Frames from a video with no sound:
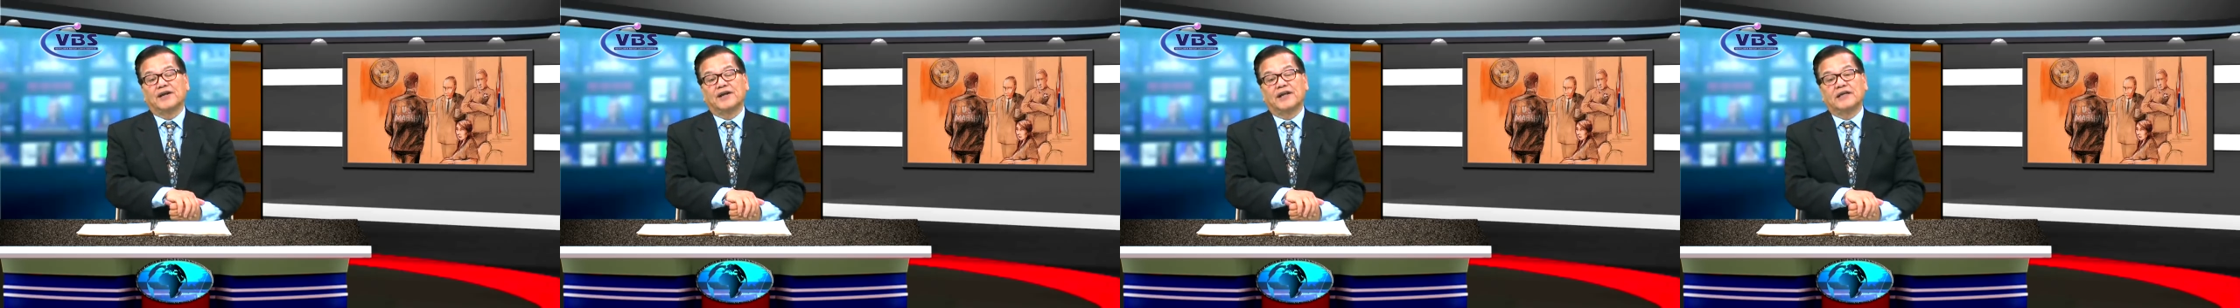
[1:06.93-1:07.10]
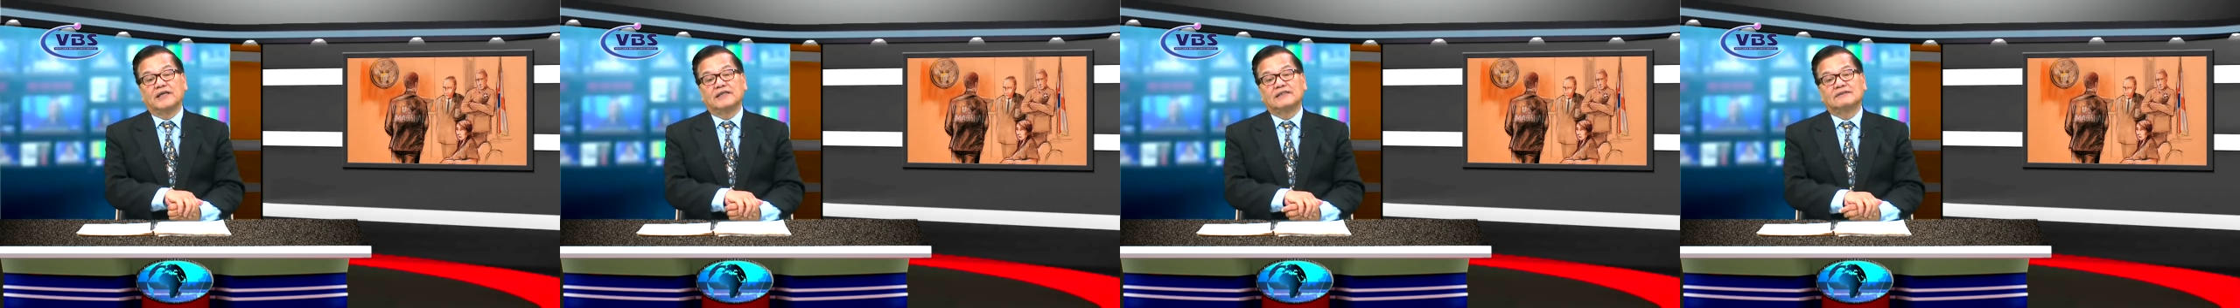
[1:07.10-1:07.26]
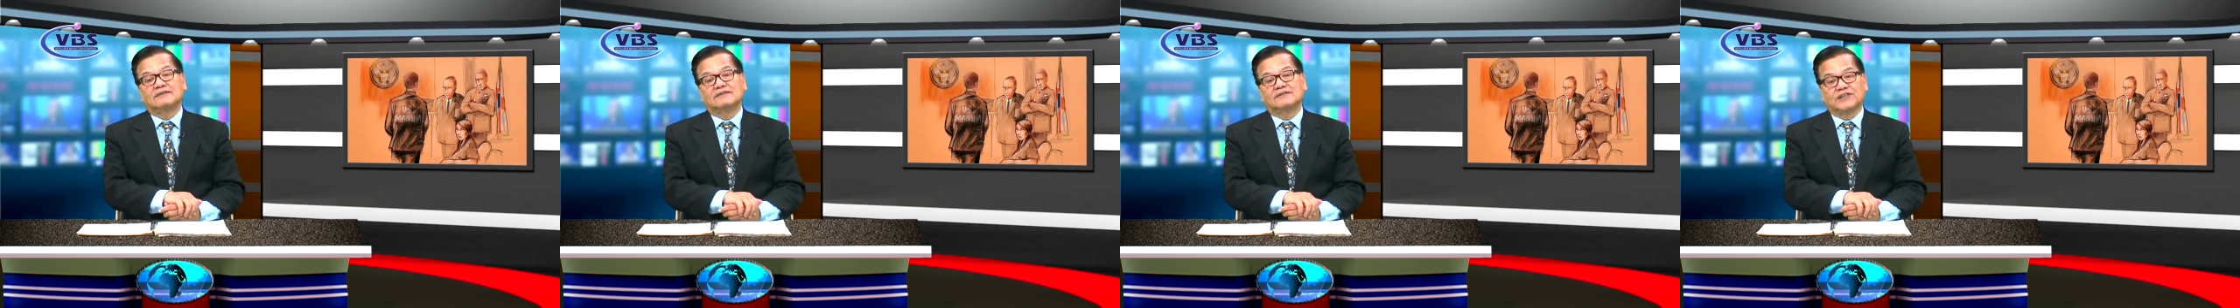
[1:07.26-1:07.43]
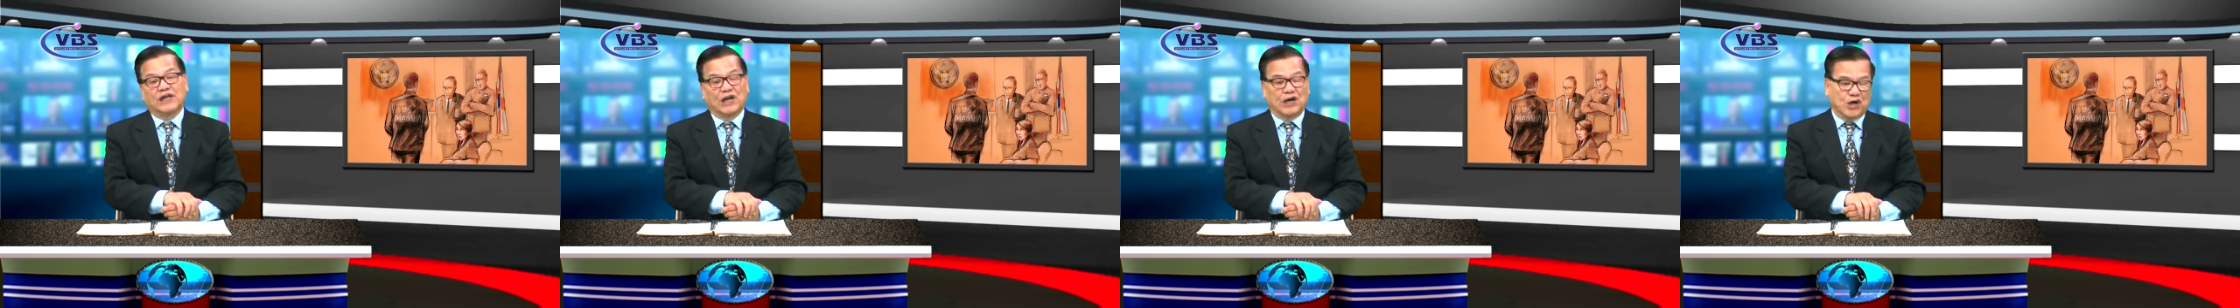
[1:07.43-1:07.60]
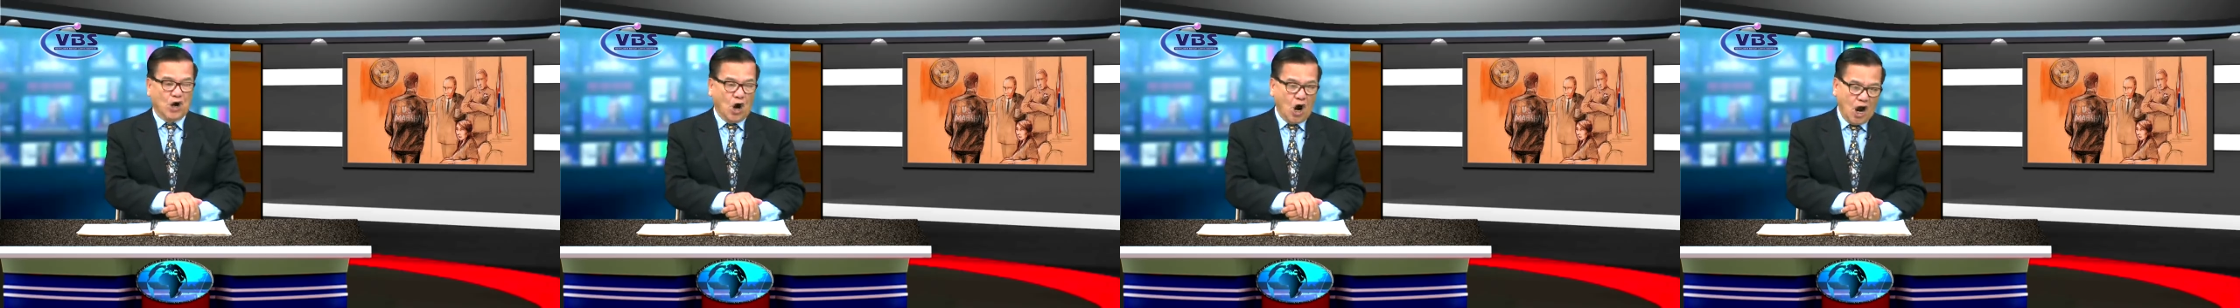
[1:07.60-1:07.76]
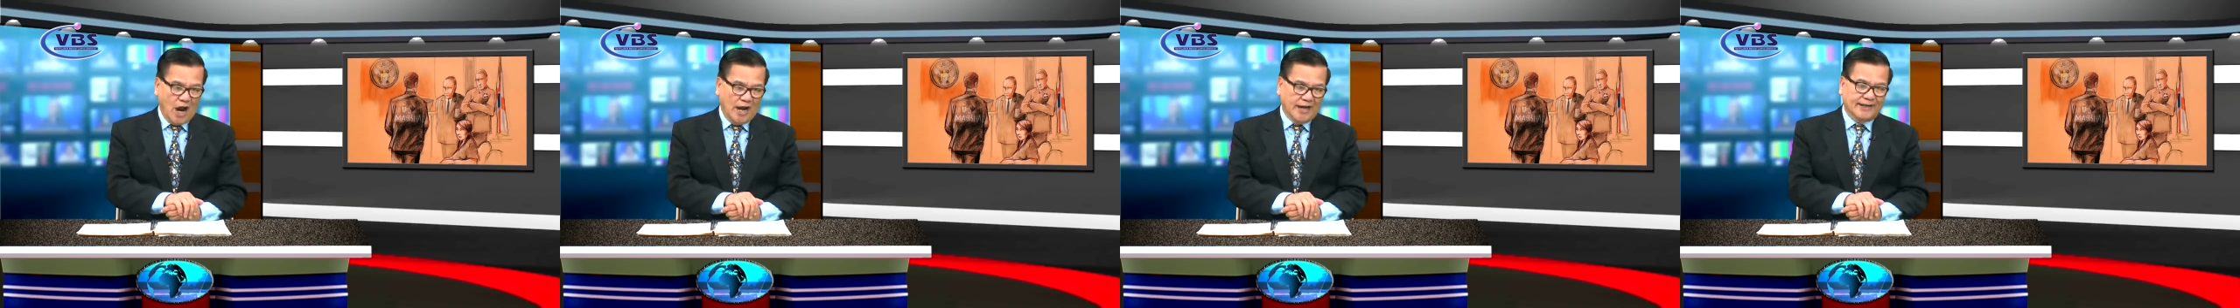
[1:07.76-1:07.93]
ninh chặn
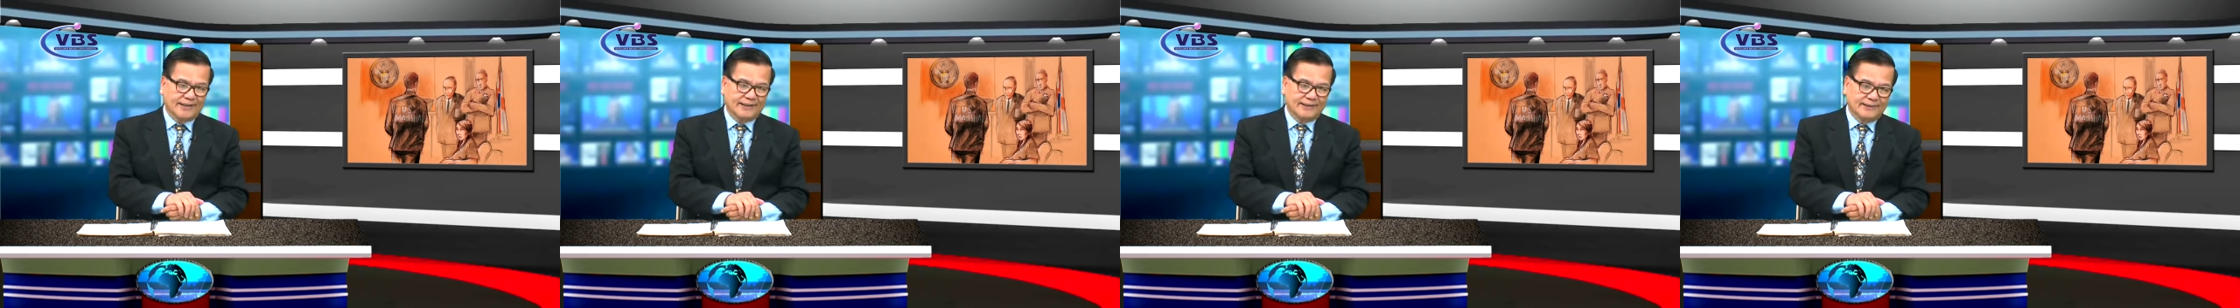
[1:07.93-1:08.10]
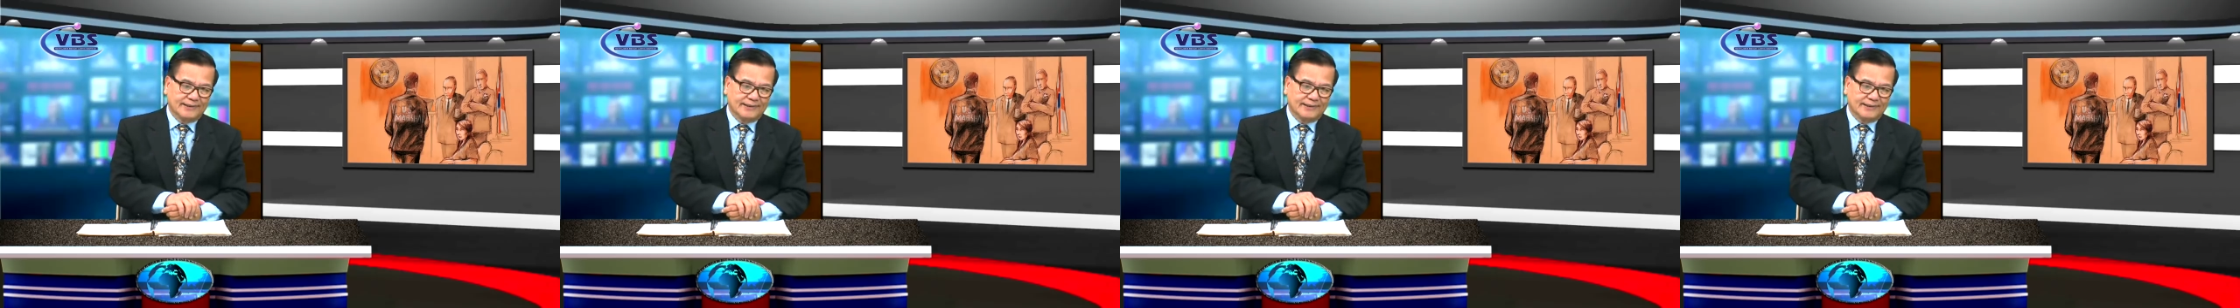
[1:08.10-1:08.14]
hỏi.